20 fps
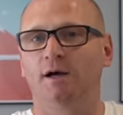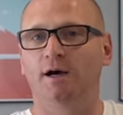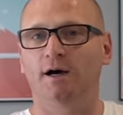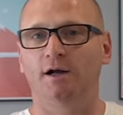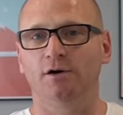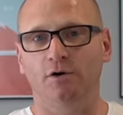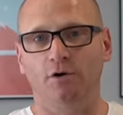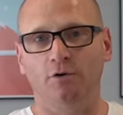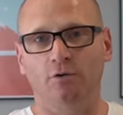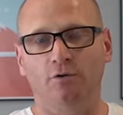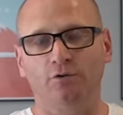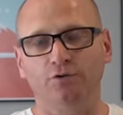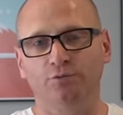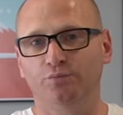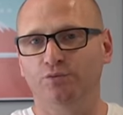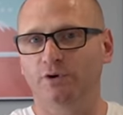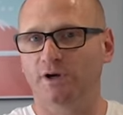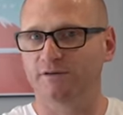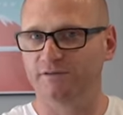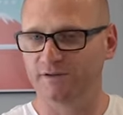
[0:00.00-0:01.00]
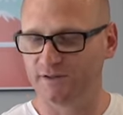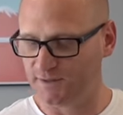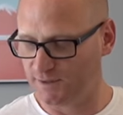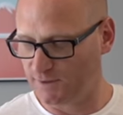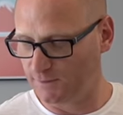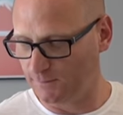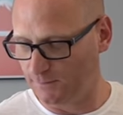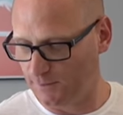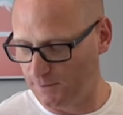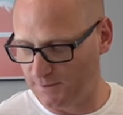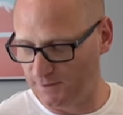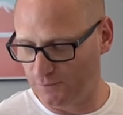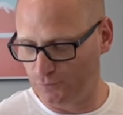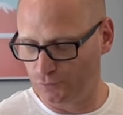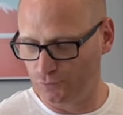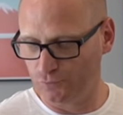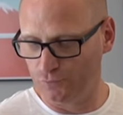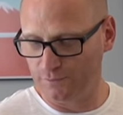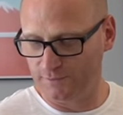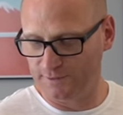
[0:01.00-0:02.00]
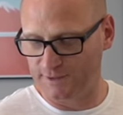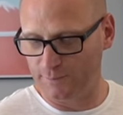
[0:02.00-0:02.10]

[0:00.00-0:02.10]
à leur compte pour éviter les, tout